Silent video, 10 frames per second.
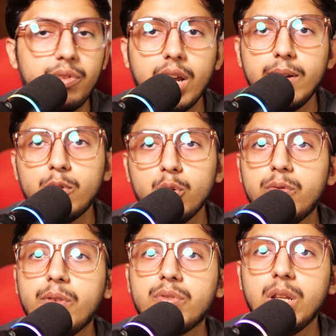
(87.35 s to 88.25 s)
फाइव टू
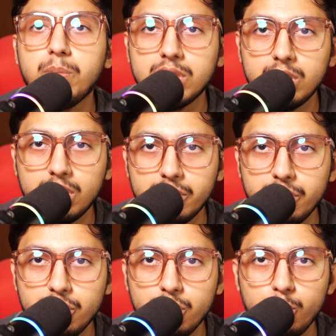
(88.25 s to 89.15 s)
फिफ्टीन परसेंट
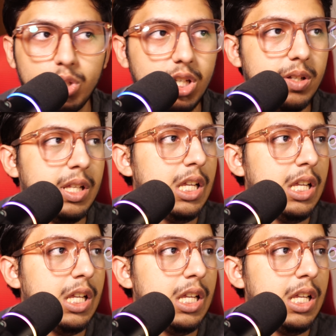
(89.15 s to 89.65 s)
कंसनट्रेशन होती है